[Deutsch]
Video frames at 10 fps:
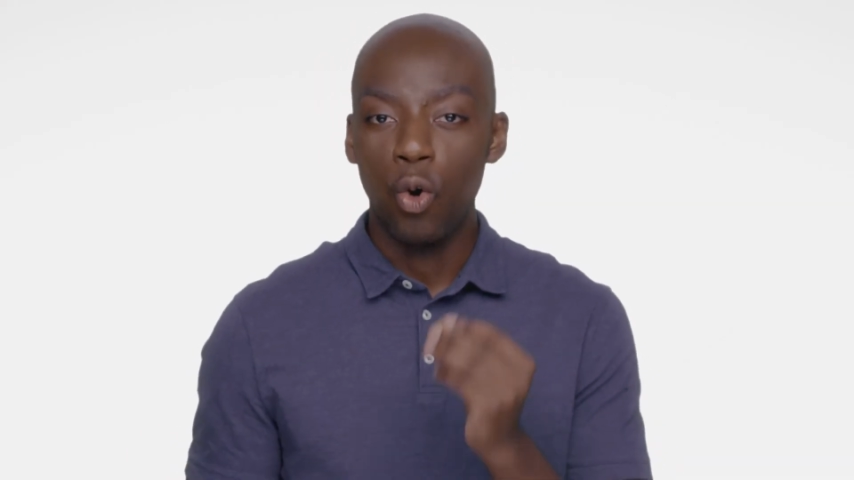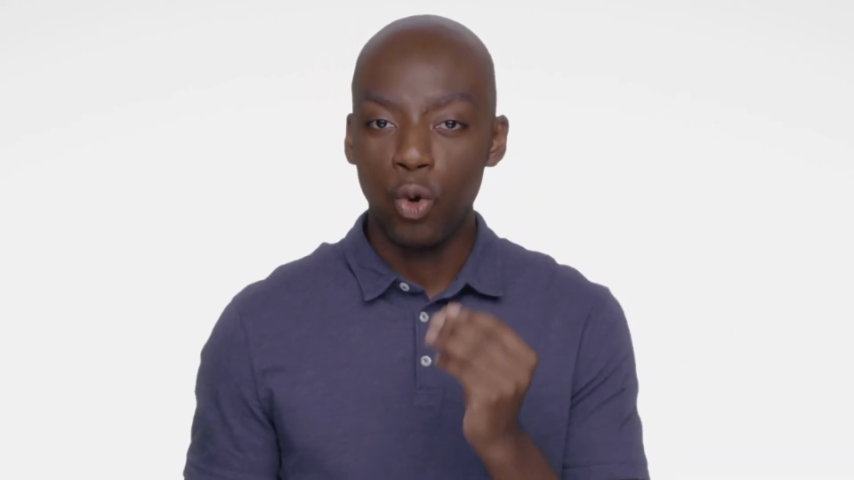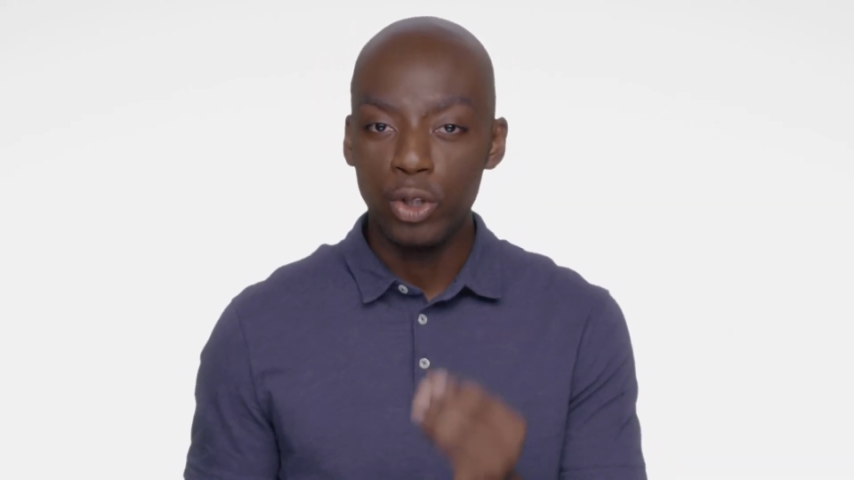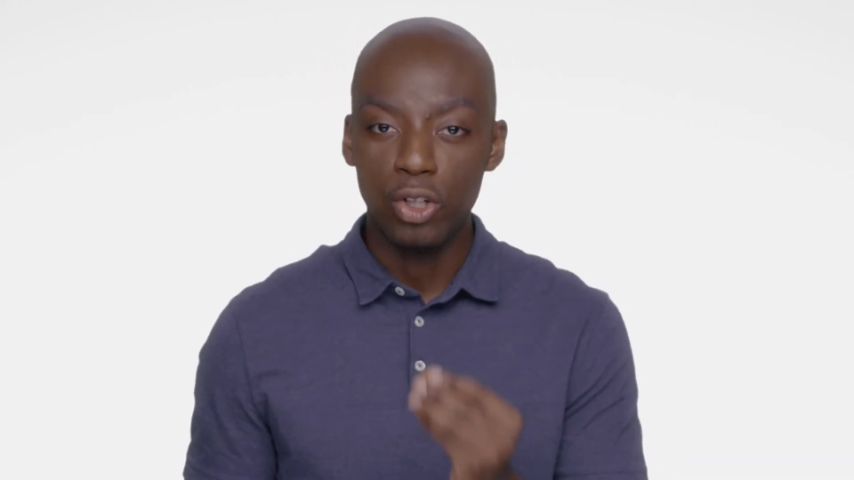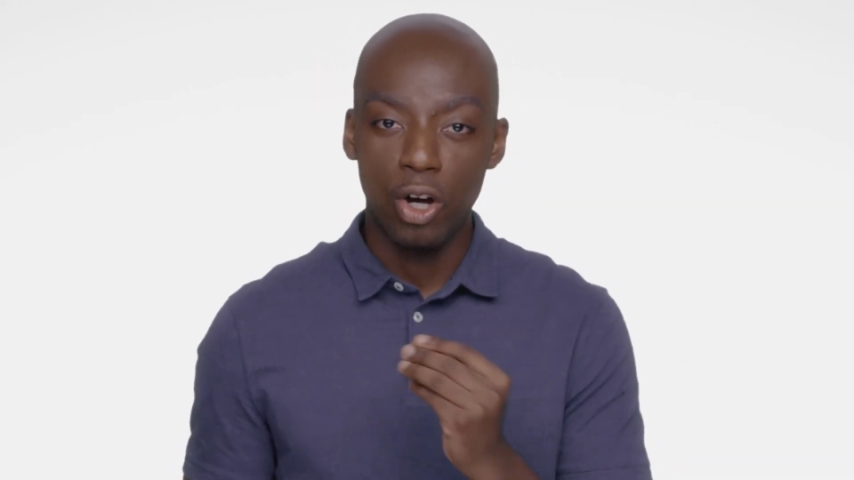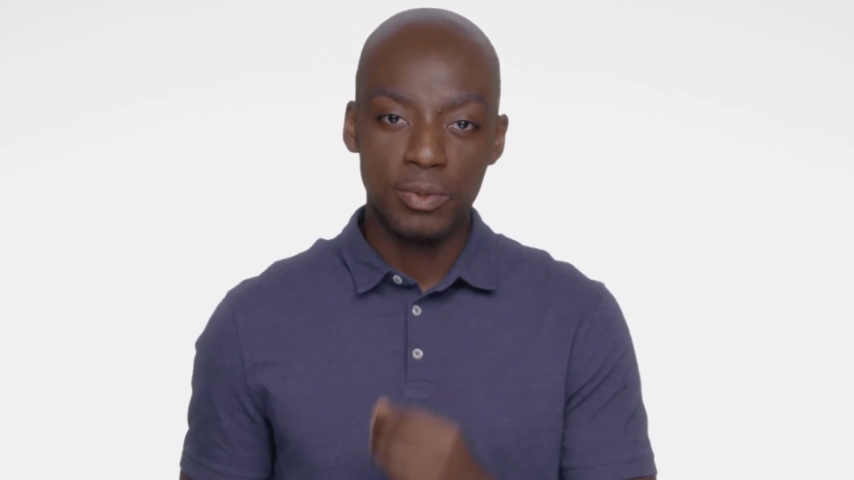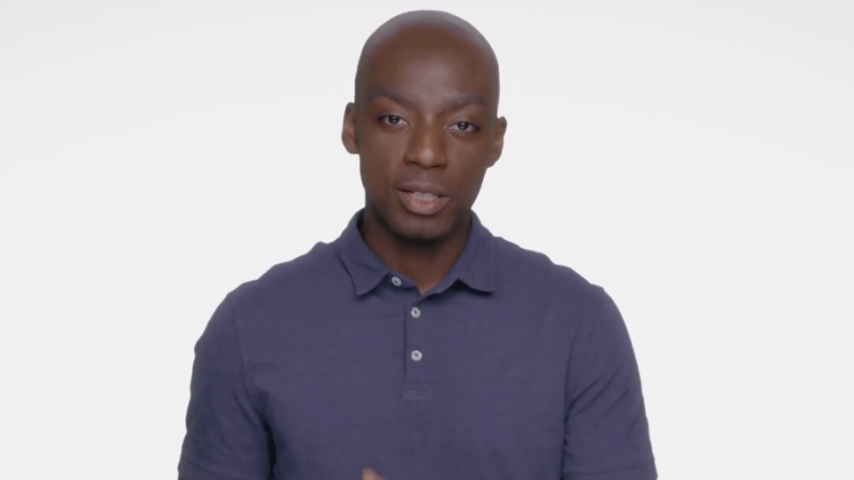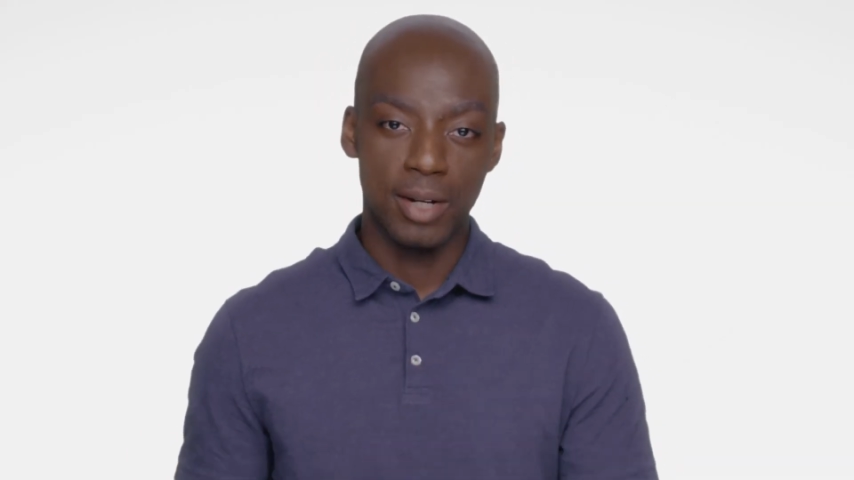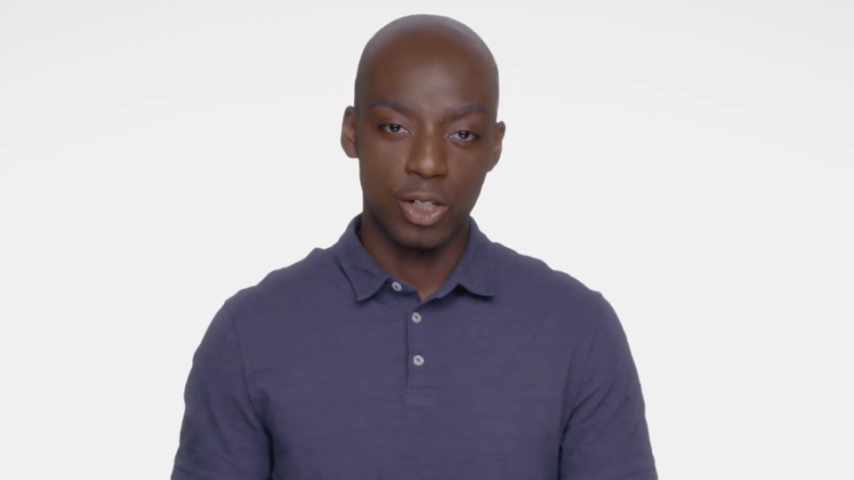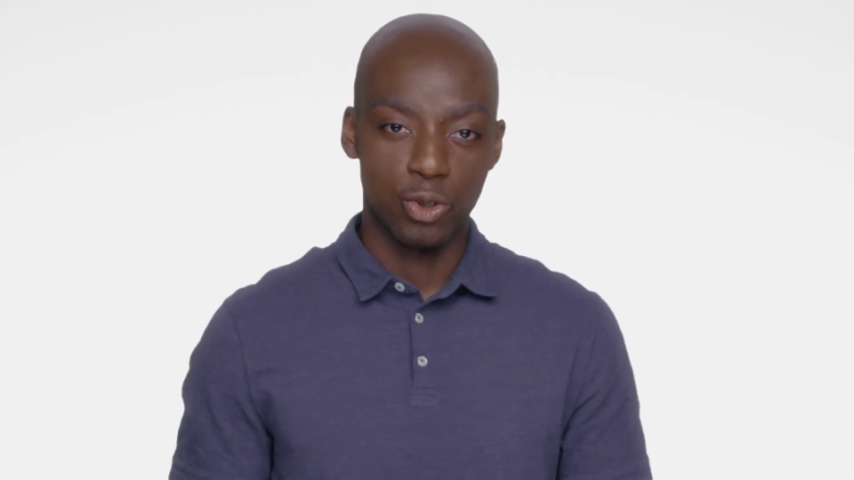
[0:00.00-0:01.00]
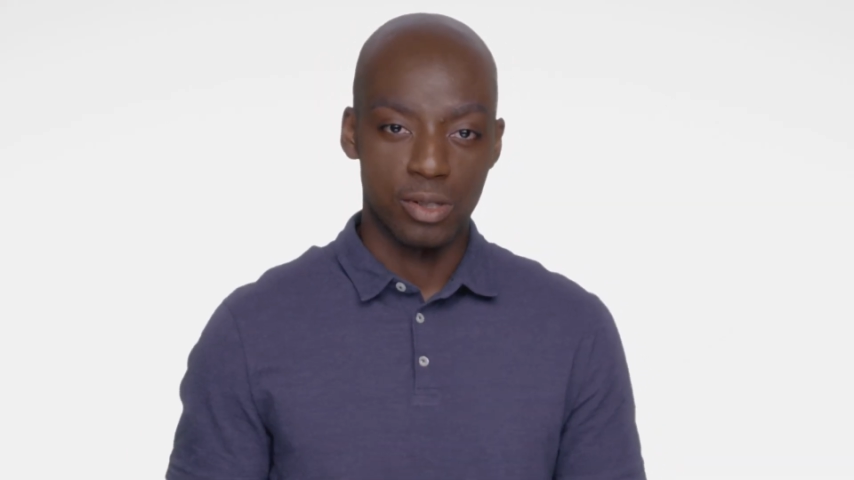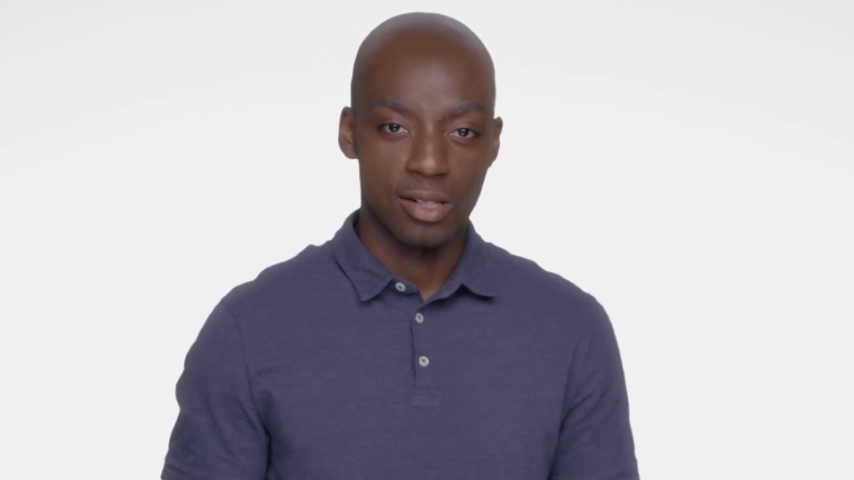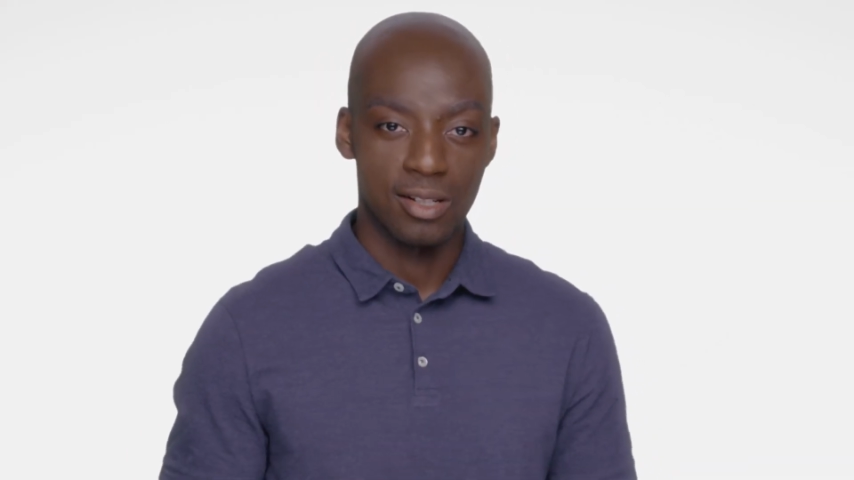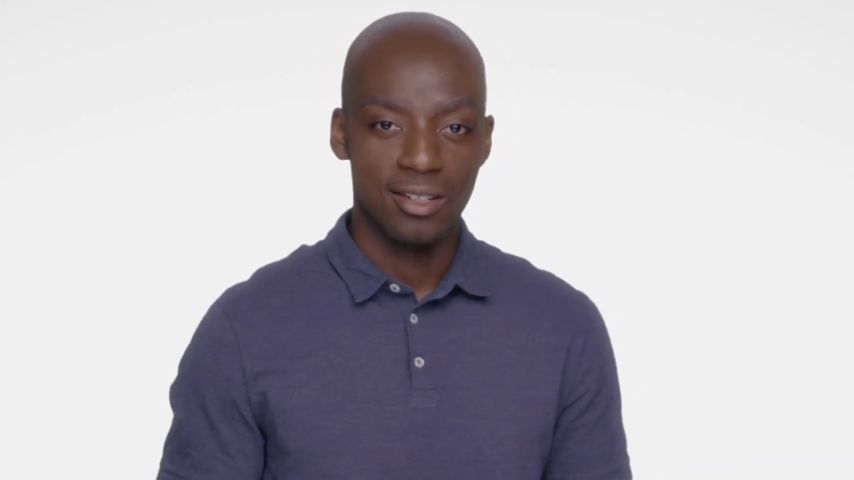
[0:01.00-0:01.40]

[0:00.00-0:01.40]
und optimal schützt.